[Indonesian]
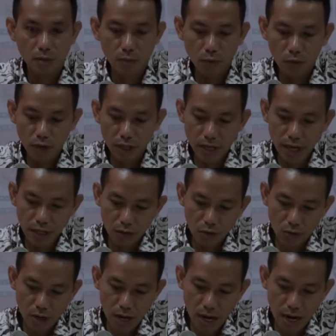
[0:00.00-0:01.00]
kemudian
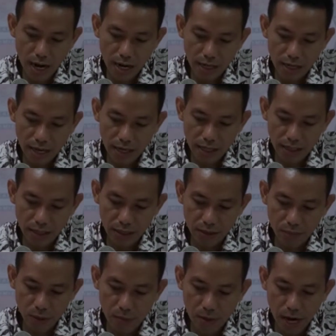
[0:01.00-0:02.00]
juga ada
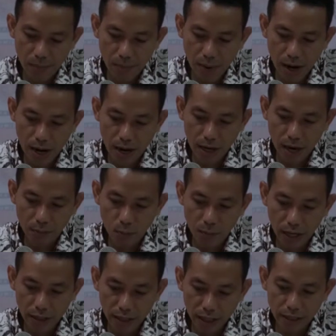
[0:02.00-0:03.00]
di beberapa
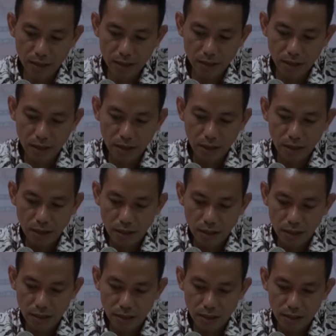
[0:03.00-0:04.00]
kabupaten
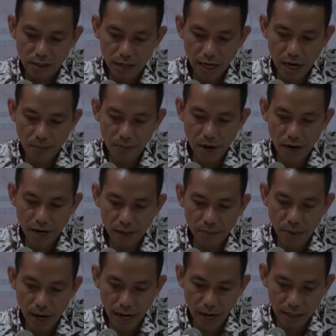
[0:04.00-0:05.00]
di Seram
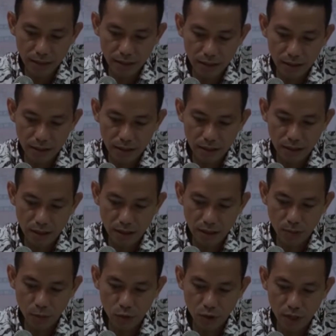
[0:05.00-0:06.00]
bagian barat,
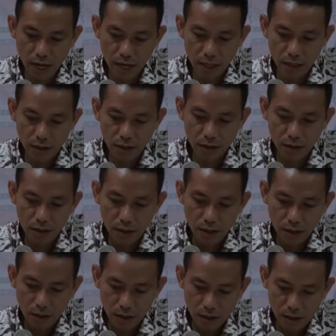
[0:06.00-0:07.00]
kemudian
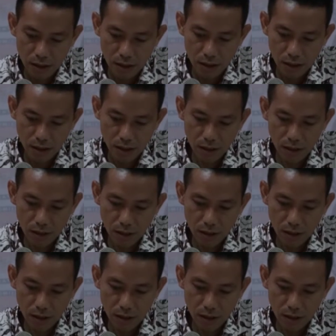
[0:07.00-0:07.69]
e,